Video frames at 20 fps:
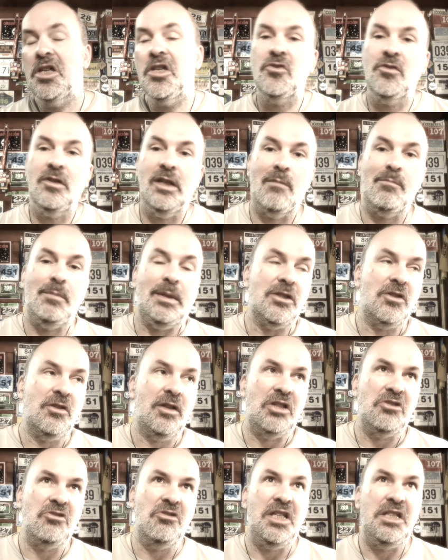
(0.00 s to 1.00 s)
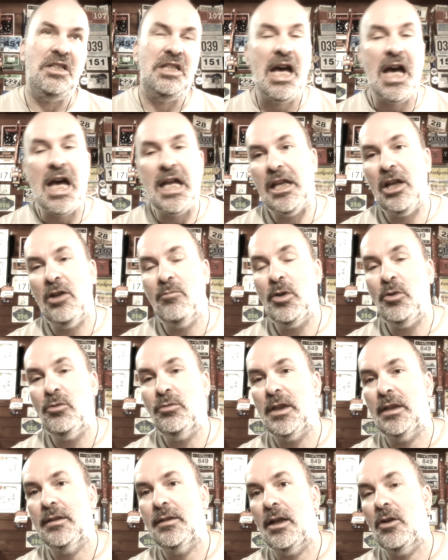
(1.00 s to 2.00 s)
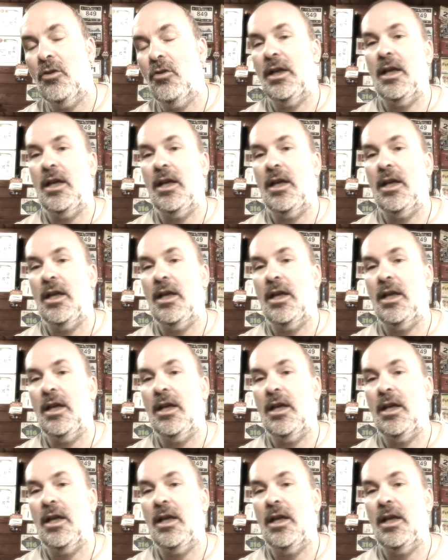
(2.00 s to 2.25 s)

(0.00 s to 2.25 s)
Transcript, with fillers: yo soy una persona solitaria, no me gusta estar con